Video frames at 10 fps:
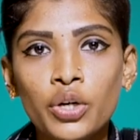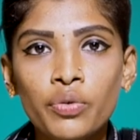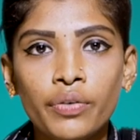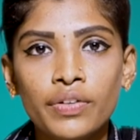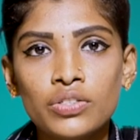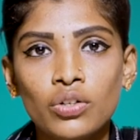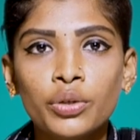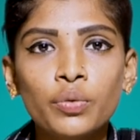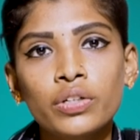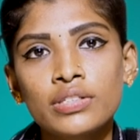அதோ வருவேன்
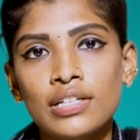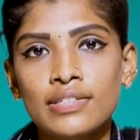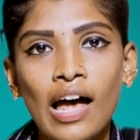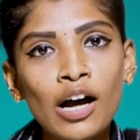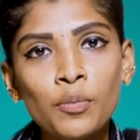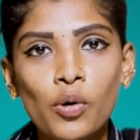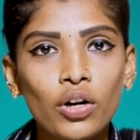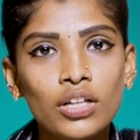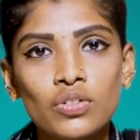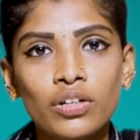சொல்லிட்டு ஒரு சில சாக்கு
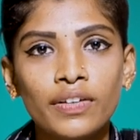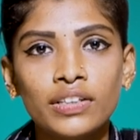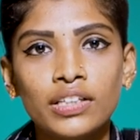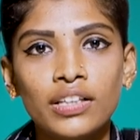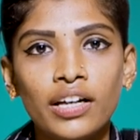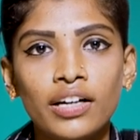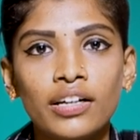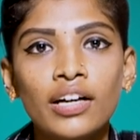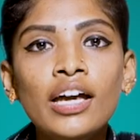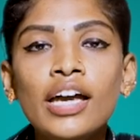போக்கெல்லாம் சொல்லி வந்துட்டு தான் இருக்காரு